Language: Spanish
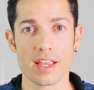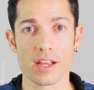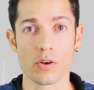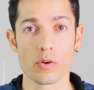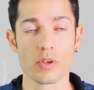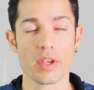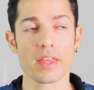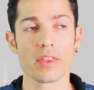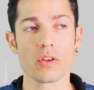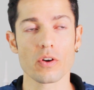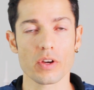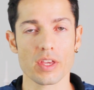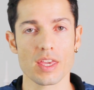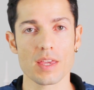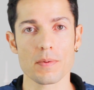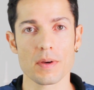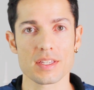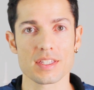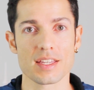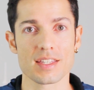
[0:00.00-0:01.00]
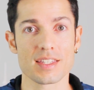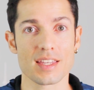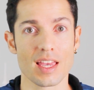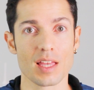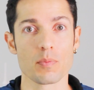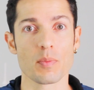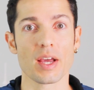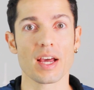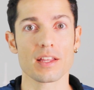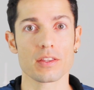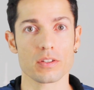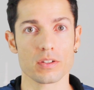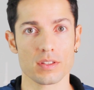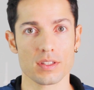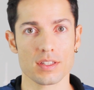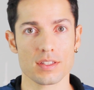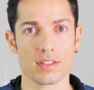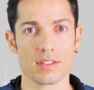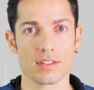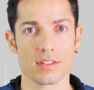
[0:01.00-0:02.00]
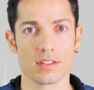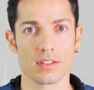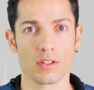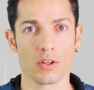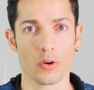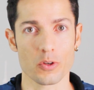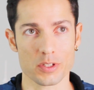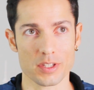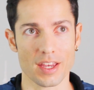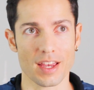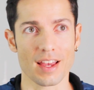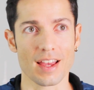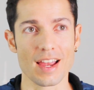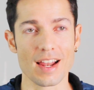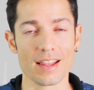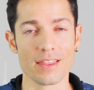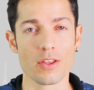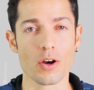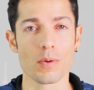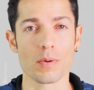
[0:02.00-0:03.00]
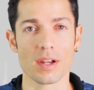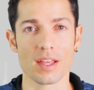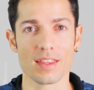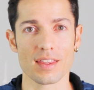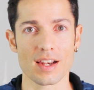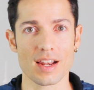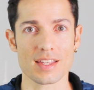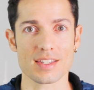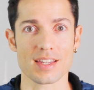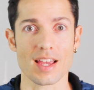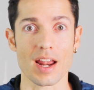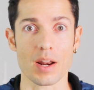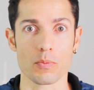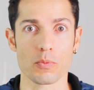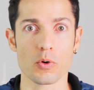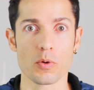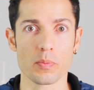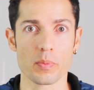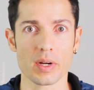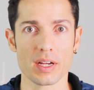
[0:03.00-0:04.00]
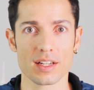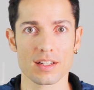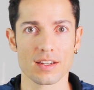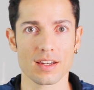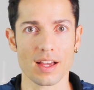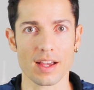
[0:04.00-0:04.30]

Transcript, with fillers: incluyendo ojivas de 100 megatones o sea, el doble de la SAR bomba,